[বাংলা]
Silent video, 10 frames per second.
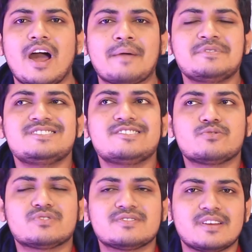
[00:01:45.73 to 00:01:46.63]
আমি চিন্তা
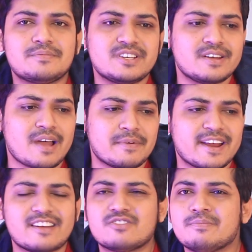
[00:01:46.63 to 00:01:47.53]
করতেছিলাম যে আমার
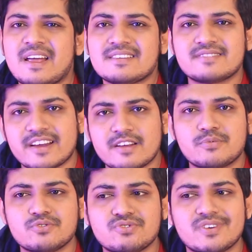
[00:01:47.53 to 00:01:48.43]
অ্যাকাউন্টে ব্যালেন্স রাখার
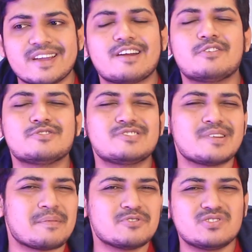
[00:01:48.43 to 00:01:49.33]
প্রয়োজন নাই কারণ হচ্ছে
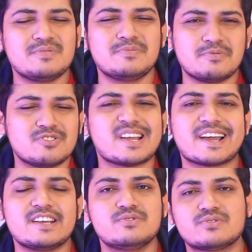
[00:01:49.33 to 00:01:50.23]
আমি যদি বিভিন্ন
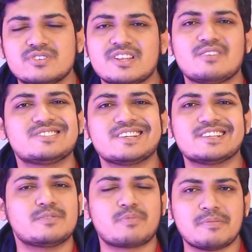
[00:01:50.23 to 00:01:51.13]
জায়গায় ইউজ করি তাহলে
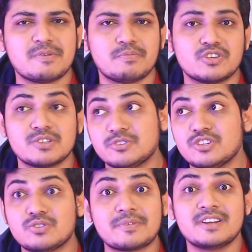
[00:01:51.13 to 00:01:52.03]
সেক্ষেত্রে প্রবলেম পড়ে যাবো
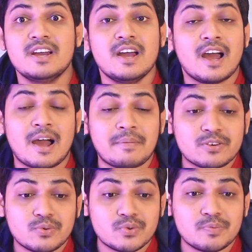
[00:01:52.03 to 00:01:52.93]
যেহেতু আমার
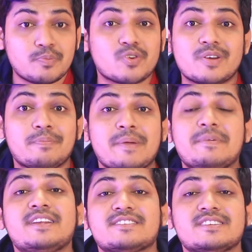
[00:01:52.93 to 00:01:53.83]
আমার কোনো প্রকার
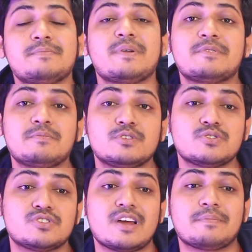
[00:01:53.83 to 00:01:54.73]
পেমেন্ট আসে নাই পেমেন্ট বলতে
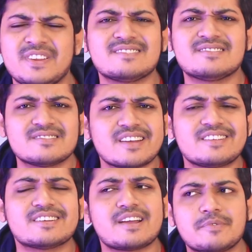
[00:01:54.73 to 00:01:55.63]
হচ্ছিল ফ্রিল্যান্সিং
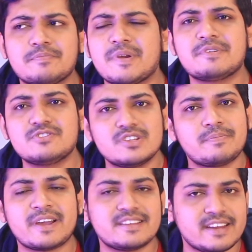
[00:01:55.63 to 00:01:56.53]
সাইট থেকে আপনি পেমেন্ট যদি
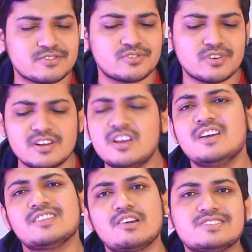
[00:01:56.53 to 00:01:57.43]
পাইতেন একশো ডলার
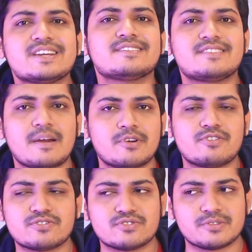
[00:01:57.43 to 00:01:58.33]
তাহলে সেই ক্ষেত্রে আবার
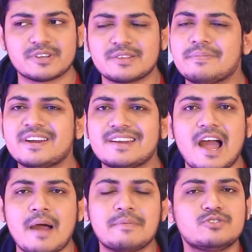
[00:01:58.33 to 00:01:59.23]
অর্ডার করতে পারতেন বাট
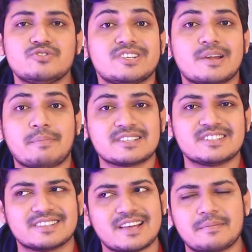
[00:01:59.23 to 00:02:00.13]
আমি তো সেটা
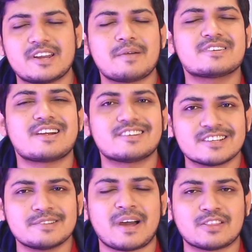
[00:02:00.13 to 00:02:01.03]
পাচ্ছি না তার মানে আমার
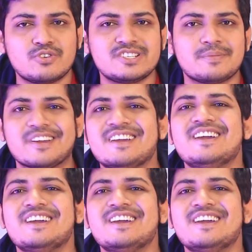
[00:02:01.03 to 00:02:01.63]
কার্ডটা কি বাদ হয়ে যাবে